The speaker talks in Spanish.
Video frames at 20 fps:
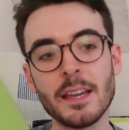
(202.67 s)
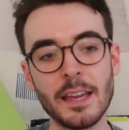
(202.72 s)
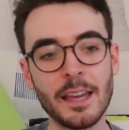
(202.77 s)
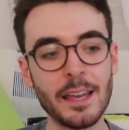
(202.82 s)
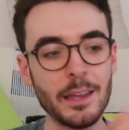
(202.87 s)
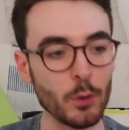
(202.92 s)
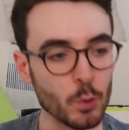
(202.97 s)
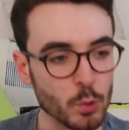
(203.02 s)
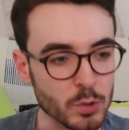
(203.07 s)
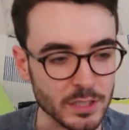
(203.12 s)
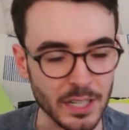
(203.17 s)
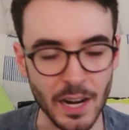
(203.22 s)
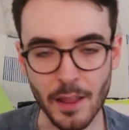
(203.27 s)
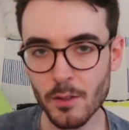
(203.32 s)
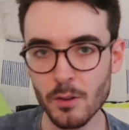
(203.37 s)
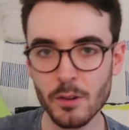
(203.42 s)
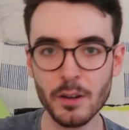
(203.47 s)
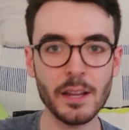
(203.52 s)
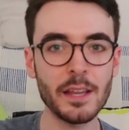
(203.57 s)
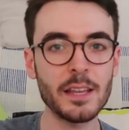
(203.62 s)
eh,
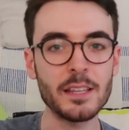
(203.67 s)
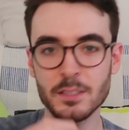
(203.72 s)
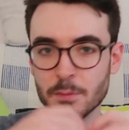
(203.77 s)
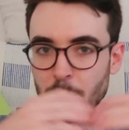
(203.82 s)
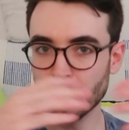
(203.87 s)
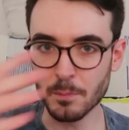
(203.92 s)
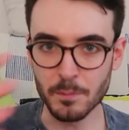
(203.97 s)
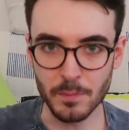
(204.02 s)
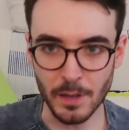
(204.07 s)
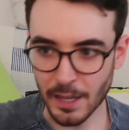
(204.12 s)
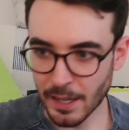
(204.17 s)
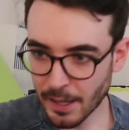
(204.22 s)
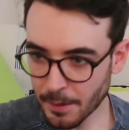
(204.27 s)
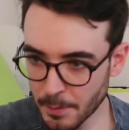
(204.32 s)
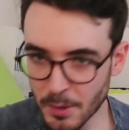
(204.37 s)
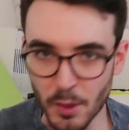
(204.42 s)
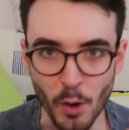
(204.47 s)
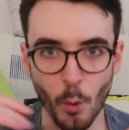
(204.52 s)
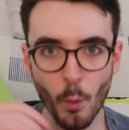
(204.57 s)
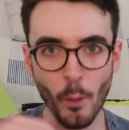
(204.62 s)
ilustradores,
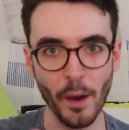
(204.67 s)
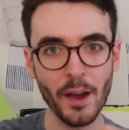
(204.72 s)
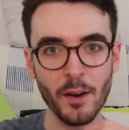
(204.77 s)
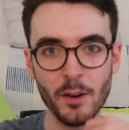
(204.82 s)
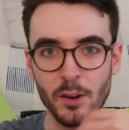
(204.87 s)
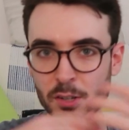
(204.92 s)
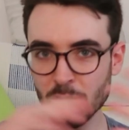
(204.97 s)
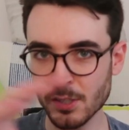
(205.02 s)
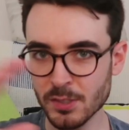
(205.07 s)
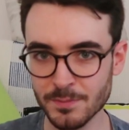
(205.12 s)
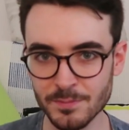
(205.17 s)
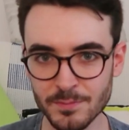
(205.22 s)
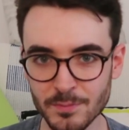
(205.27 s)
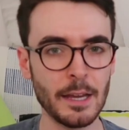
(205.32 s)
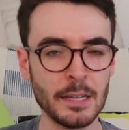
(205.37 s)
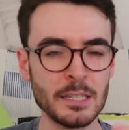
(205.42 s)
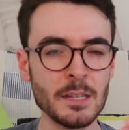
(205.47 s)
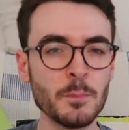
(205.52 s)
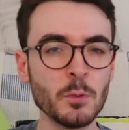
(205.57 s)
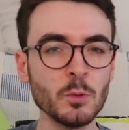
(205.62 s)
eh, videojuegos,
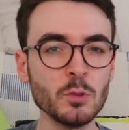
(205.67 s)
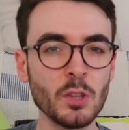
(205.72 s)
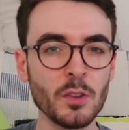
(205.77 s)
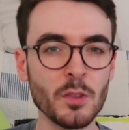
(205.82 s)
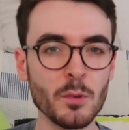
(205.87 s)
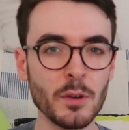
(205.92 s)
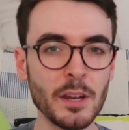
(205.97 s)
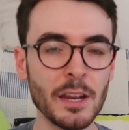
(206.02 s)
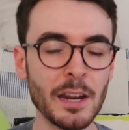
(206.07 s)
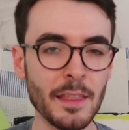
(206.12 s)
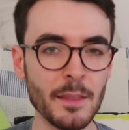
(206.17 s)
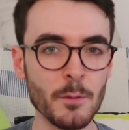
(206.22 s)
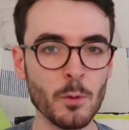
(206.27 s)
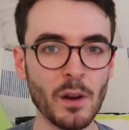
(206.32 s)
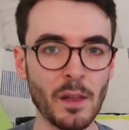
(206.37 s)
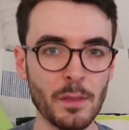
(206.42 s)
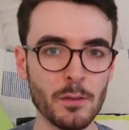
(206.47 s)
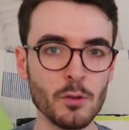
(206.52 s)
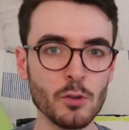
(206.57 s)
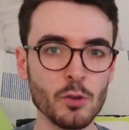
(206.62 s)
ese punto de unir la
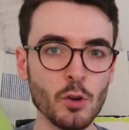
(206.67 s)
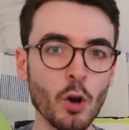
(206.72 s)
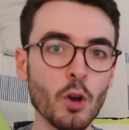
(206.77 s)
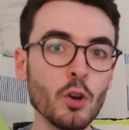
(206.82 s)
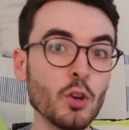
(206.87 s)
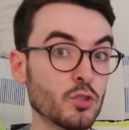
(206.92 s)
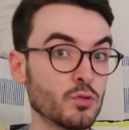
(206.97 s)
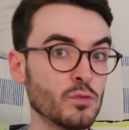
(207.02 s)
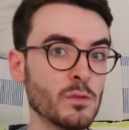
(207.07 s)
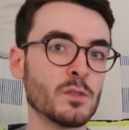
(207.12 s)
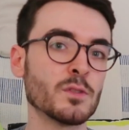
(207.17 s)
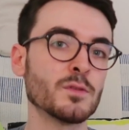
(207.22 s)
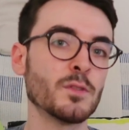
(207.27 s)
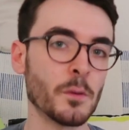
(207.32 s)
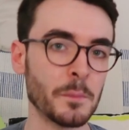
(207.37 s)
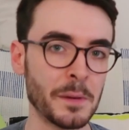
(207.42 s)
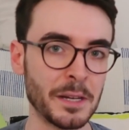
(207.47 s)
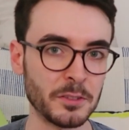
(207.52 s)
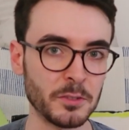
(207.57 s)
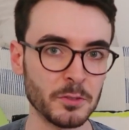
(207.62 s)
divulgación con los nuevos
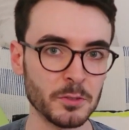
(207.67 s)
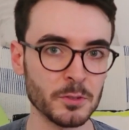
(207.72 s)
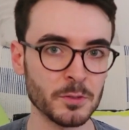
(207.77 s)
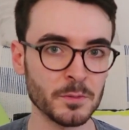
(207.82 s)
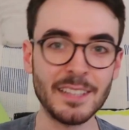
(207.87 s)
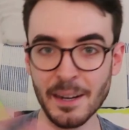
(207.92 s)
formatos.